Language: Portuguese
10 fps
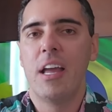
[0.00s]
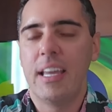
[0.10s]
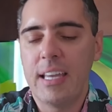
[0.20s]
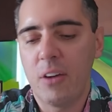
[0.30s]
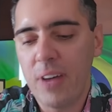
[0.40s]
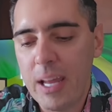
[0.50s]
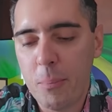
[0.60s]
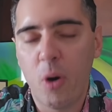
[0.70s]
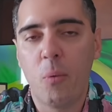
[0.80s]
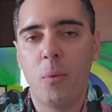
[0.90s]
E eu falei,
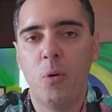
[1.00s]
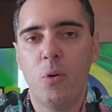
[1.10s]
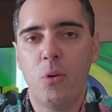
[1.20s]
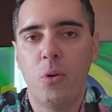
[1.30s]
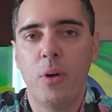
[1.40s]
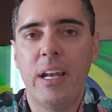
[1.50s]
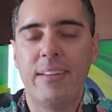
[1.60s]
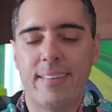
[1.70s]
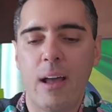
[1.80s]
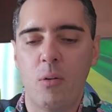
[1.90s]
pô, o,
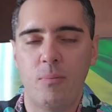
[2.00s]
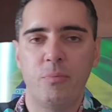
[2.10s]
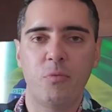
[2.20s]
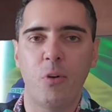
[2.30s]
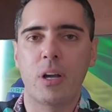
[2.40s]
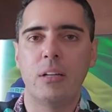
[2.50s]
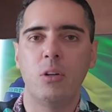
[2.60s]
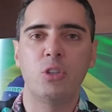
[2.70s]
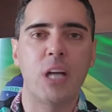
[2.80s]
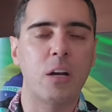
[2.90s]
eles estão focando
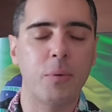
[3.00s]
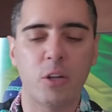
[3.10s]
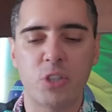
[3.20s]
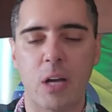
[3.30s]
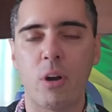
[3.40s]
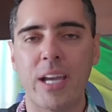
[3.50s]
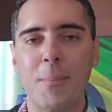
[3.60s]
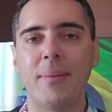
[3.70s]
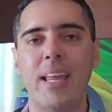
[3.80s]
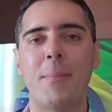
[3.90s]
no Thiago, porque o Thiago é quem
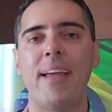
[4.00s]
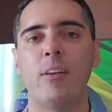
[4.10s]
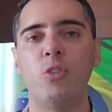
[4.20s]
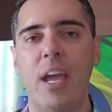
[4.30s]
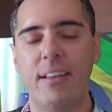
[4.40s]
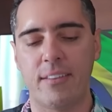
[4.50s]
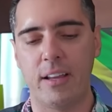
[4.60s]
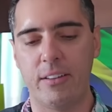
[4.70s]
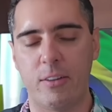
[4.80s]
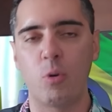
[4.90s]
tem mais audiência.
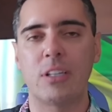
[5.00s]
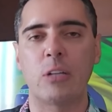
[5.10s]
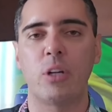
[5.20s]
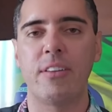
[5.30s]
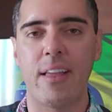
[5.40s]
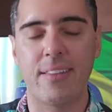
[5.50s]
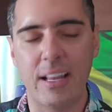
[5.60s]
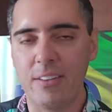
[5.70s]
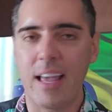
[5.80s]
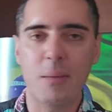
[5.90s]
E se contar todas as
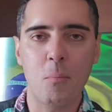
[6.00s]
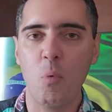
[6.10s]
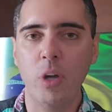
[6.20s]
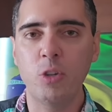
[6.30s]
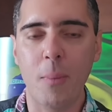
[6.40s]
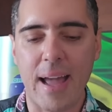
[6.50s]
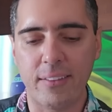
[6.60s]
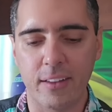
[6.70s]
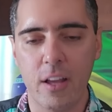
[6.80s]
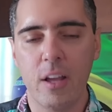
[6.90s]
redes, aí muito
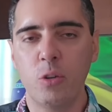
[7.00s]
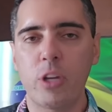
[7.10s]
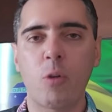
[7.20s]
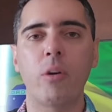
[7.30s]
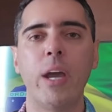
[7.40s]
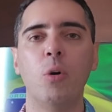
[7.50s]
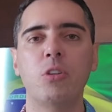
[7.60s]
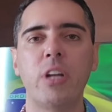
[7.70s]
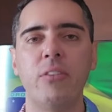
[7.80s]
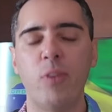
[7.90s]
mais do que qualquer
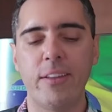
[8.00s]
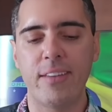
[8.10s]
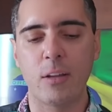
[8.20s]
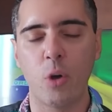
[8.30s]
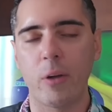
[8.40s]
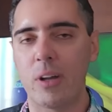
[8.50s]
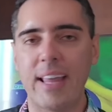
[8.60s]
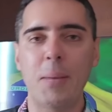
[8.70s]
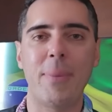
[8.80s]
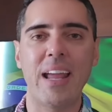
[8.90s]
outro influenciador ou até
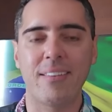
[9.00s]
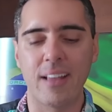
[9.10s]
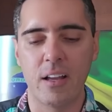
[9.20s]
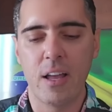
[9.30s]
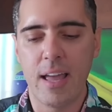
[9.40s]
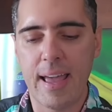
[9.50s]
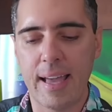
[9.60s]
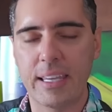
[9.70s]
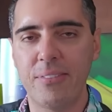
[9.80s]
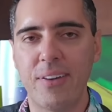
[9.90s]
empresa é,
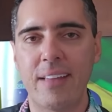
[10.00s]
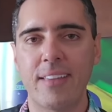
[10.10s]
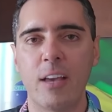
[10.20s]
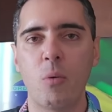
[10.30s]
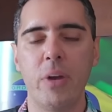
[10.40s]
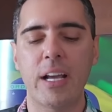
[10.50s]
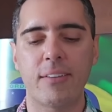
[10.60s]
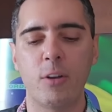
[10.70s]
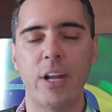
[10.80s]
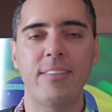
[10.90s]
que faça aí
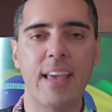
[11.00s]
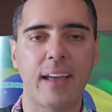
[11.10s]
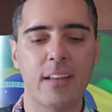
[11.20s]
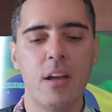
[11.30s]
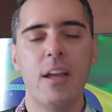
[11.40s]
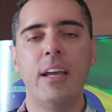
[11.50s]
comunicação na esquerda.